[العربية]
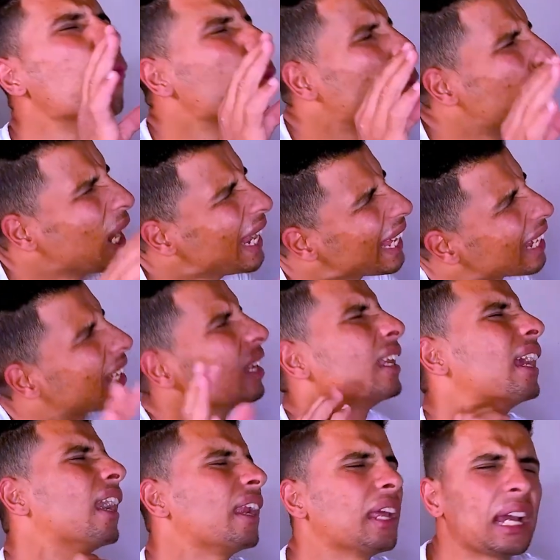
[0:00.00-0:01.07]
ولكن
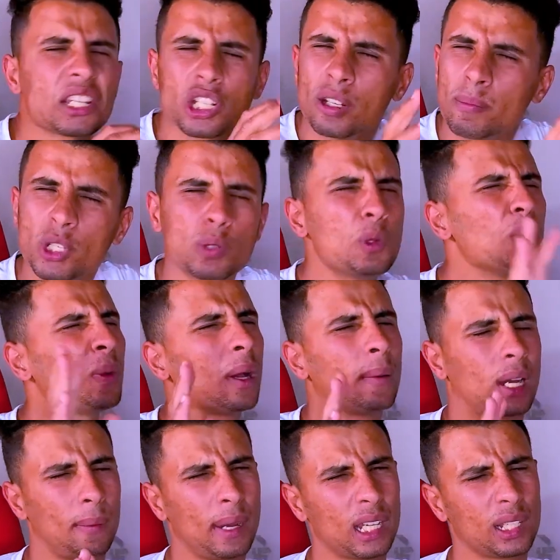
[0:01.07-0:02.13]
يعني عشان مش بنبقى
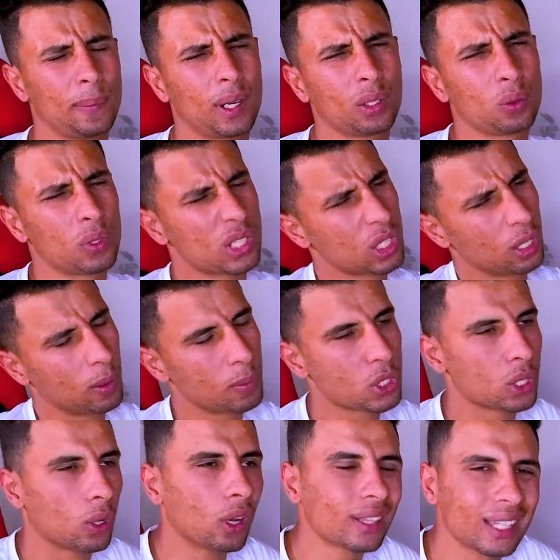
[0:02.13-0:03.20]
مع بعض برضه ما نسلمش
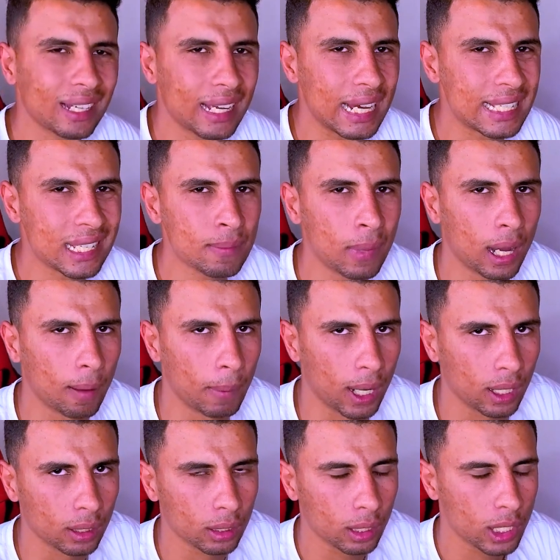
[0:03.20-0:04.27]
حط الجهازين مع
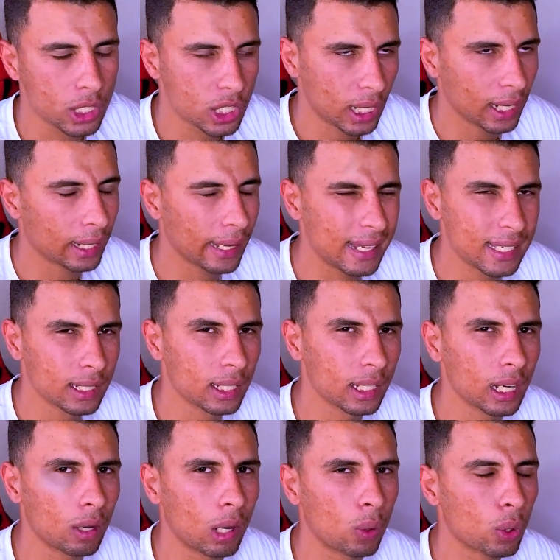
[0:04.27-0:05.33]
بعض اشتري الجهازين
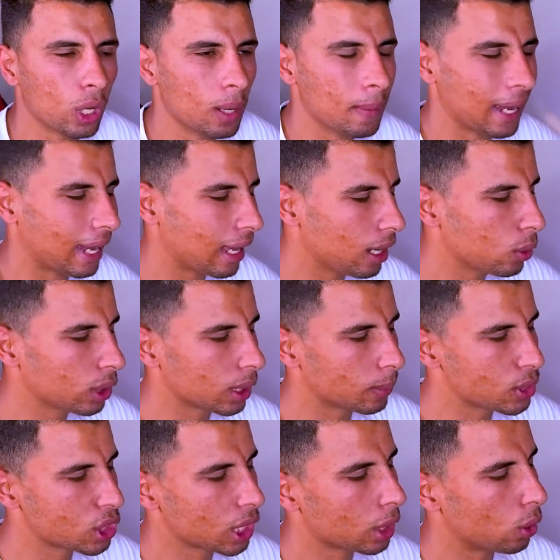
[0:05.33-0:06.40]
كده او روح المحل وانت
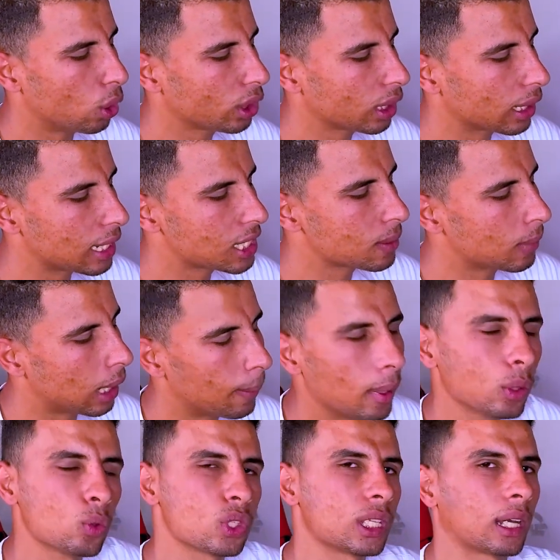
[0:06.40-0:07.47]
بتشتري وحط الجهازين مع
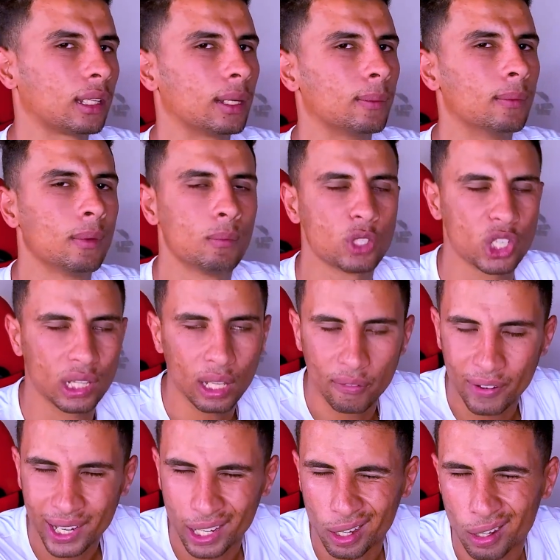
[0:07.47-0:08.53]
بعض واستخدمهم مش هتلاقي
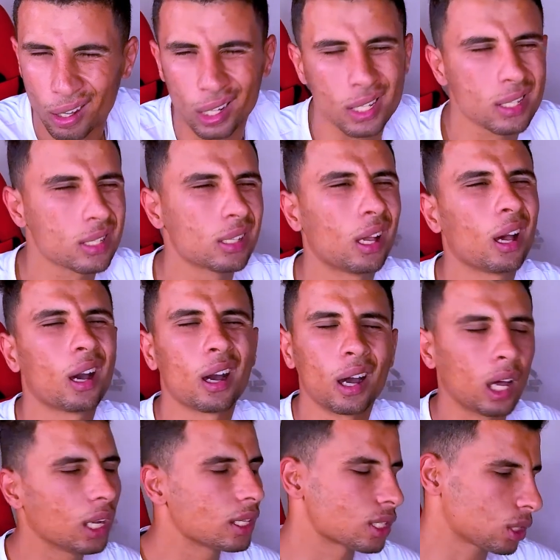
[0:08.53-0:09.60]
فرق خالص
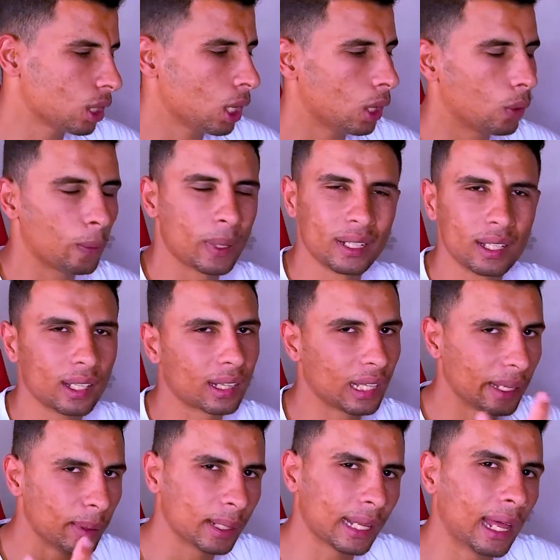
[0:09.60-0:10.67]
خالص ويمكن ده
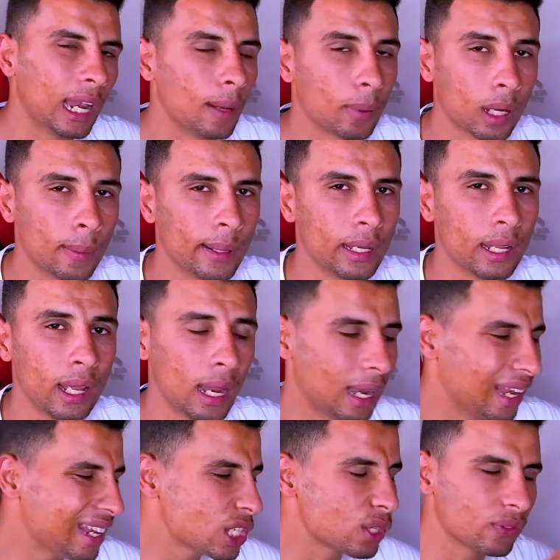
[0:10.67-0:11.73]
تلاقيه بيتغلب كمان
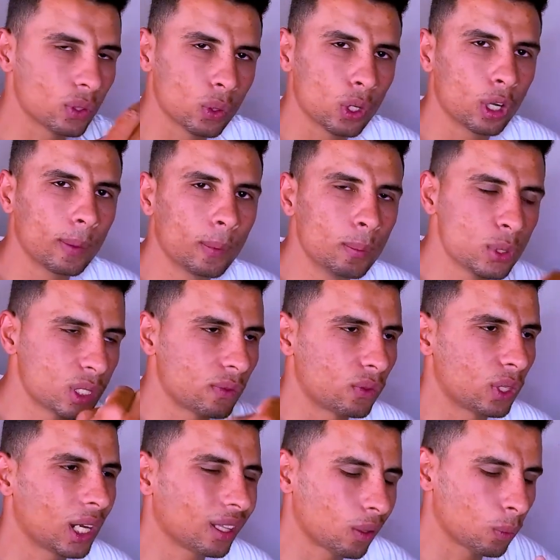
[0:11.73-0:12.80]
لان السوفت وير اوبن من
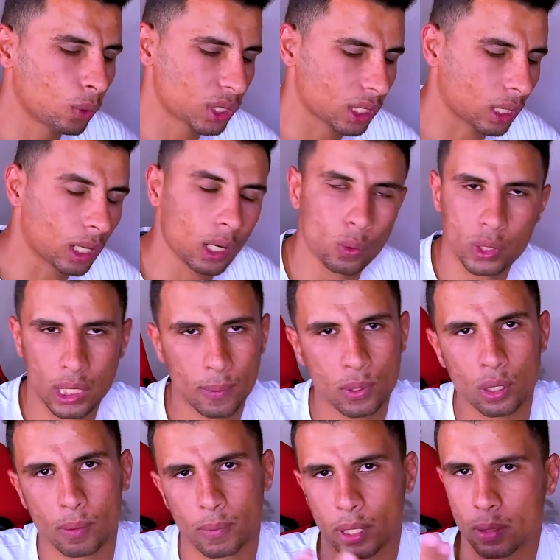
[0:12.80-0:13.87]
السوفت ويرات المستقره
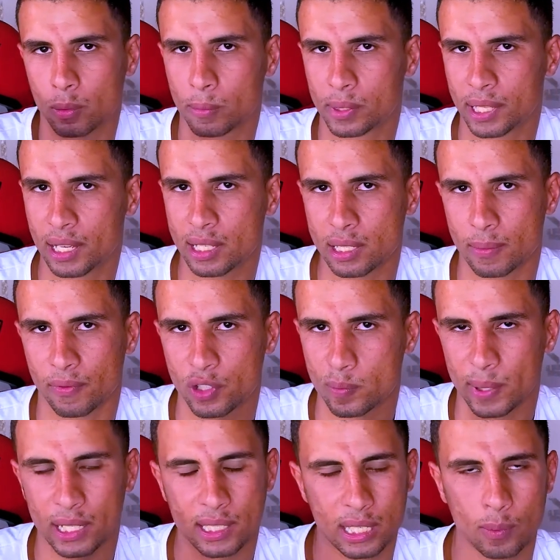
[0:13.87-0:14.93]
وسامسونج من ممتازه مفيش
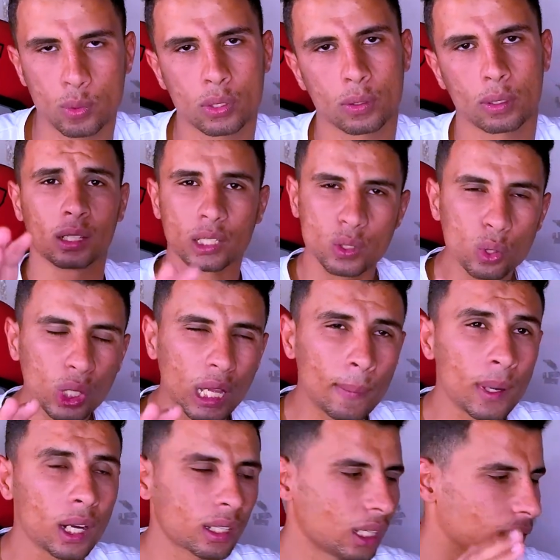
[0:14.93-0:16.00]
بعد سامسونج تصوير
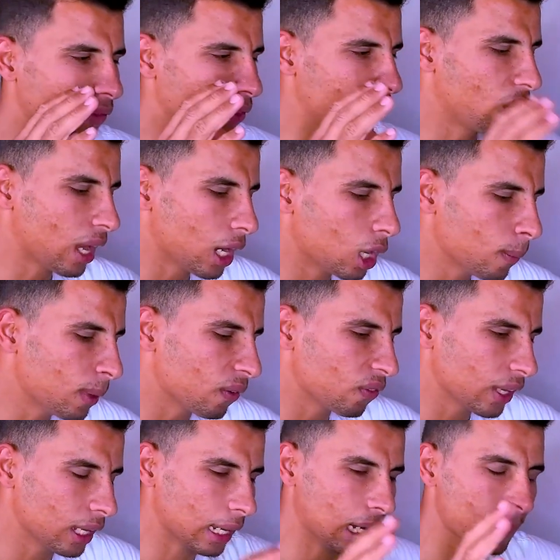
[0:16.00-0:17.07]
كاميرتين في الفئه اللي هم
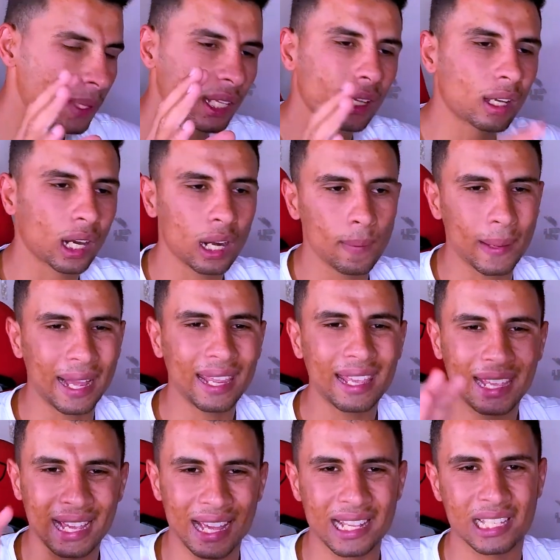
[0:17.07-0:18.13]
فيها لما تيجي تقارنها
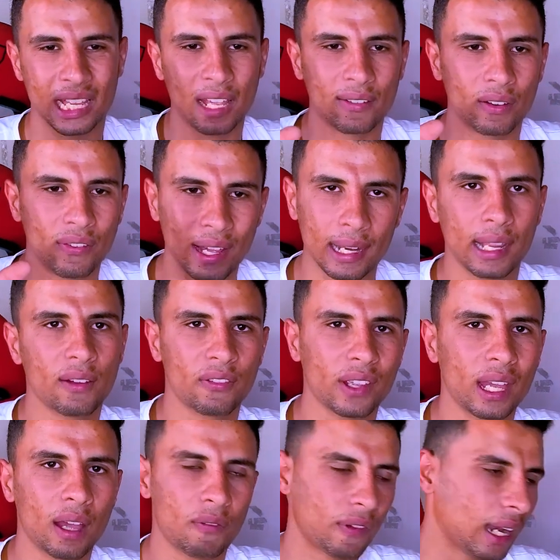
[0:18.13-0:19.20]
باي جهاز هي بالفئه اللي هي
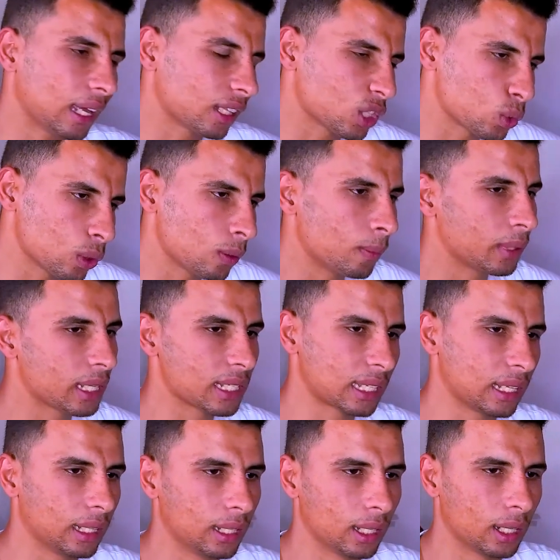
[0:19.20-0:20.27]
فيها فلا تصويره ممتاز
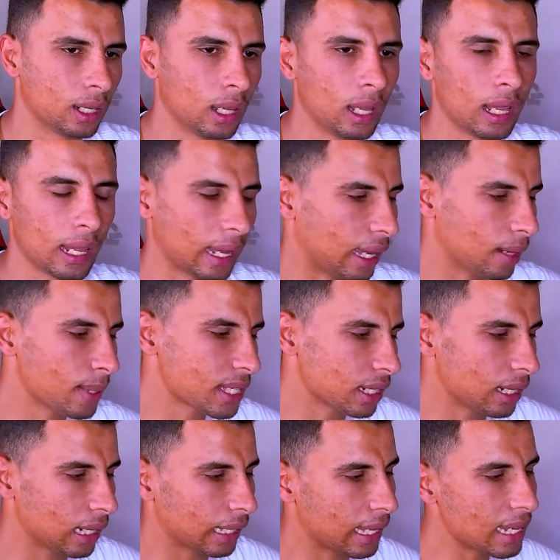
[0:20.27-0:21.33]
جدا يعني
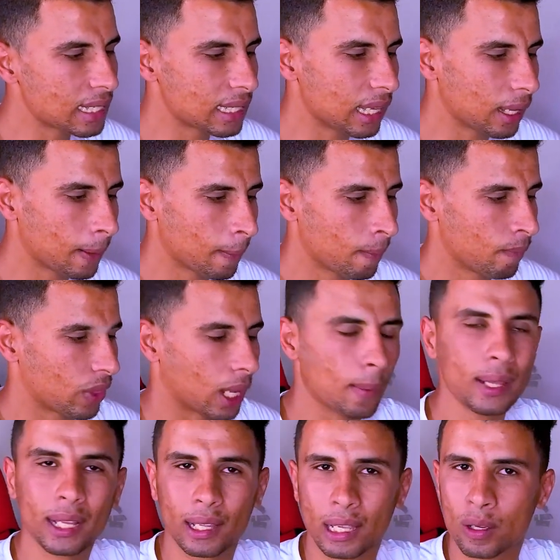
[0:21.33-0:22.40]
مثلا الجهاز ده
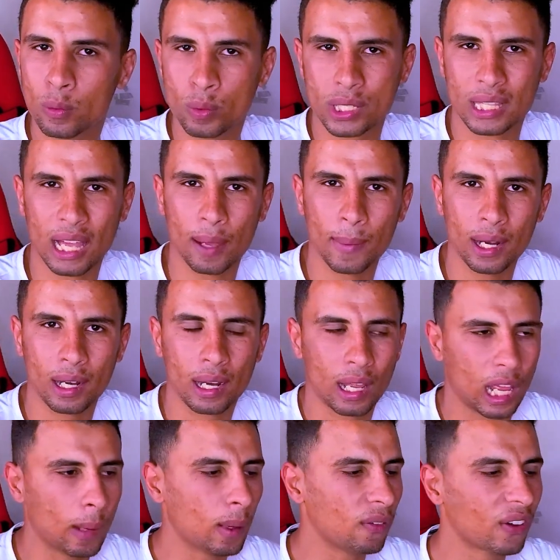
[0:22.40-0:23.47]
لما بدك تجيبه مستعمل
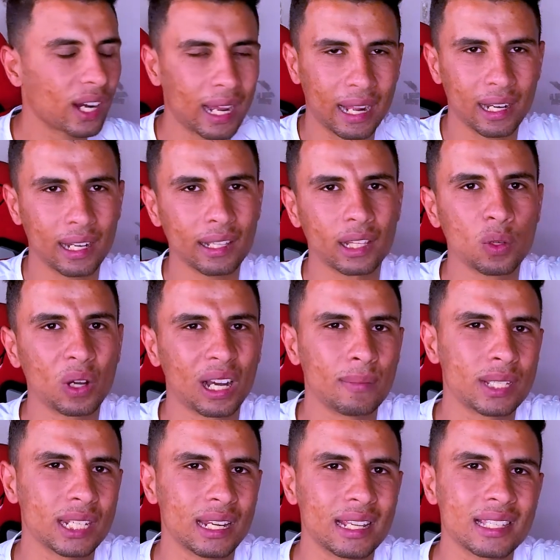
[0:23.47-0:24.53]
هيبقى فرق عن ال
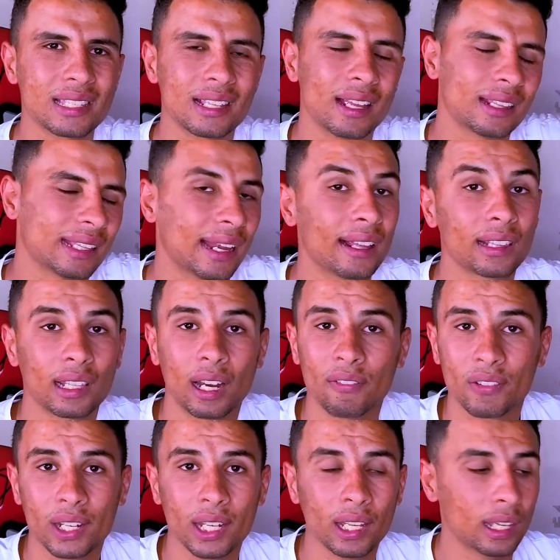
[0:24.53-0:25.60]
52 اس
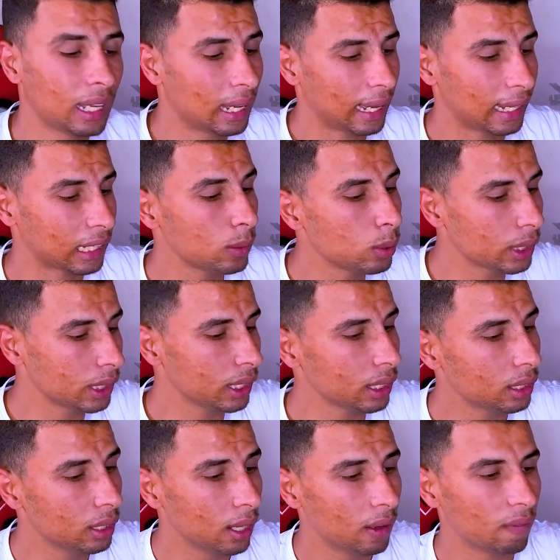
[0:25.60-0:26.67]
3000 جنيه هتجيبه
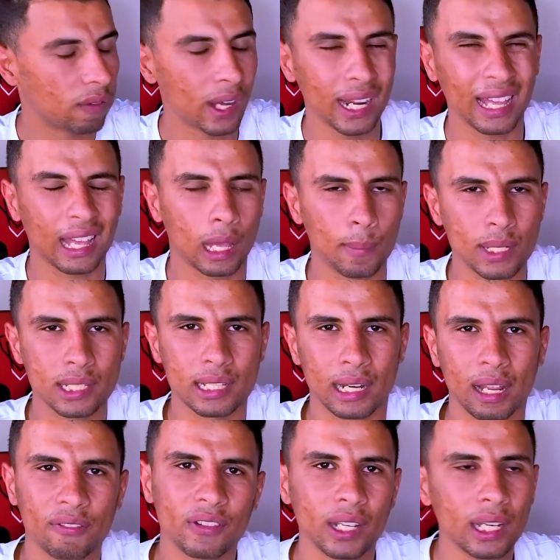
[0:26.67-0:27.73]
جديد فرق
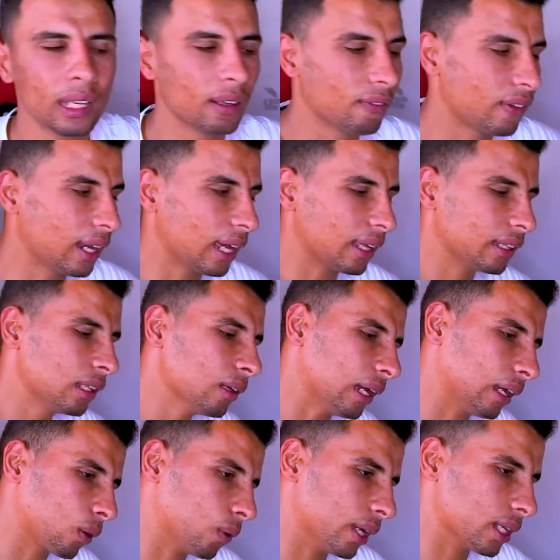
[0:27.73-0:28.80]
5000 جنيه فلا
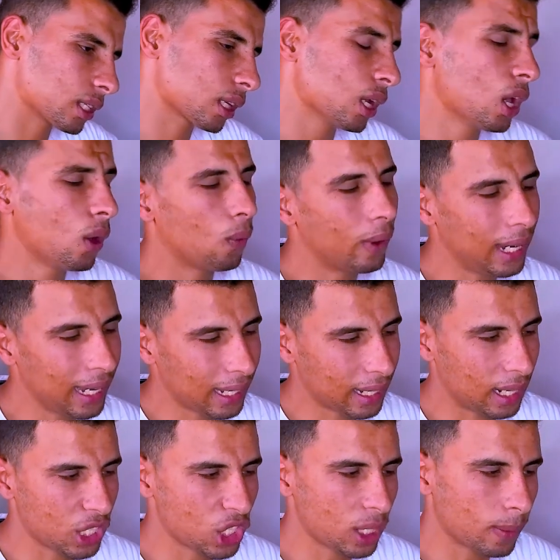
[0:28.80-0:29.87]
بيع كويس
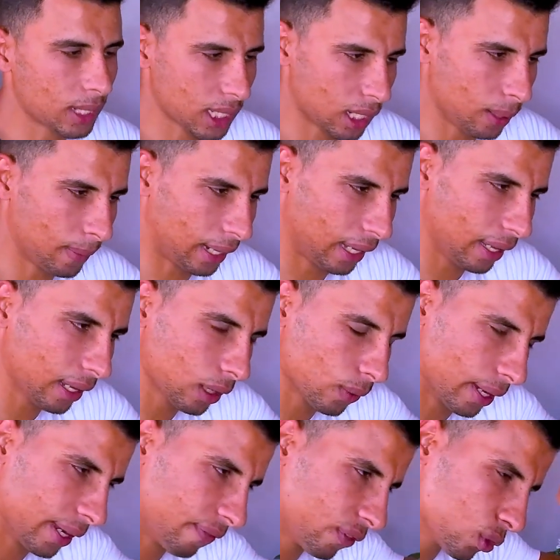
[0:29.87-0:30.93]
ولكن عشان ابقى صريح معاك
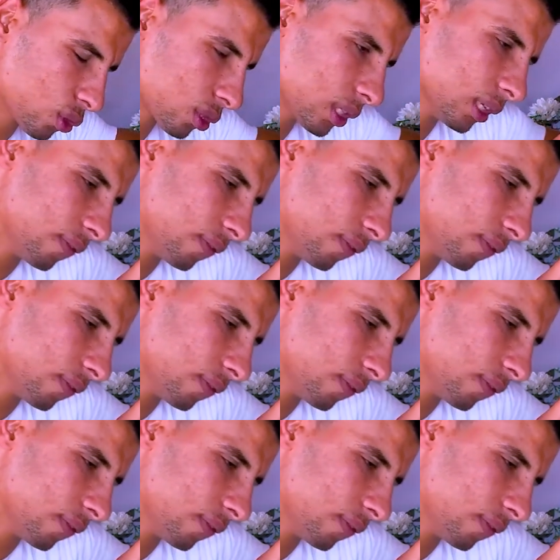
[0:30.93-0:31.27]
واحنا في نص